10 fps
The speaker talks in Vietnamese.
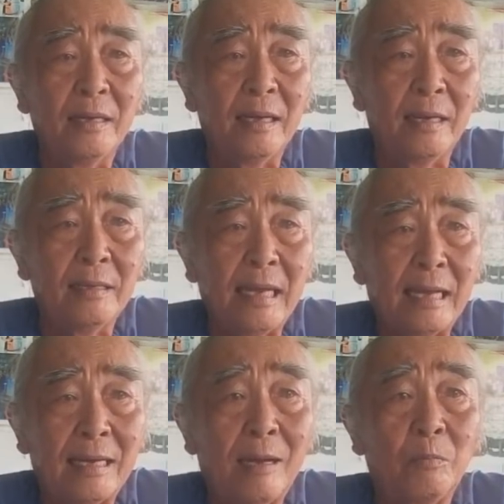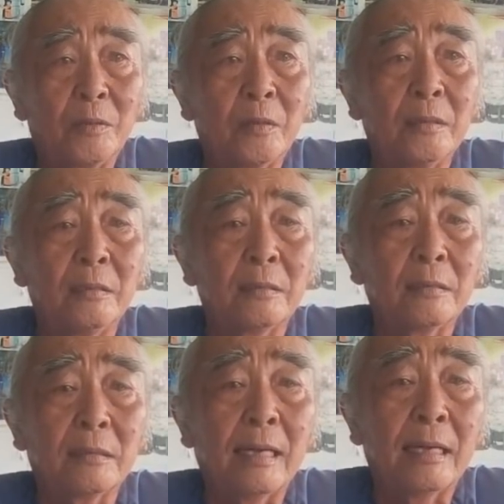để rèn lòng cho được
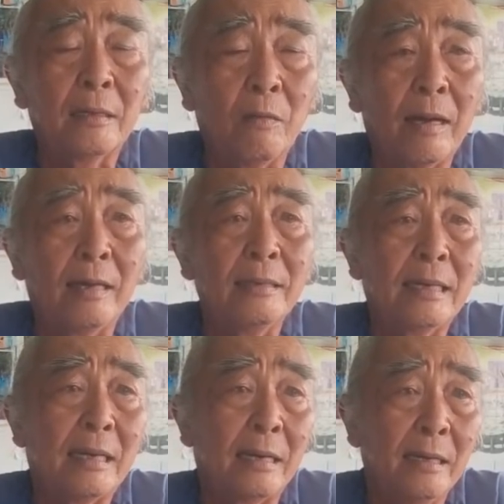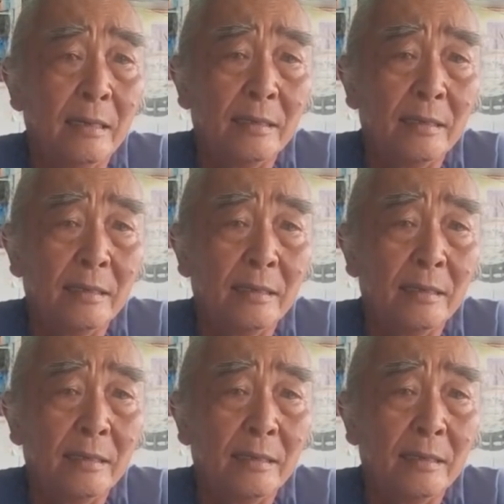thanh thoảng và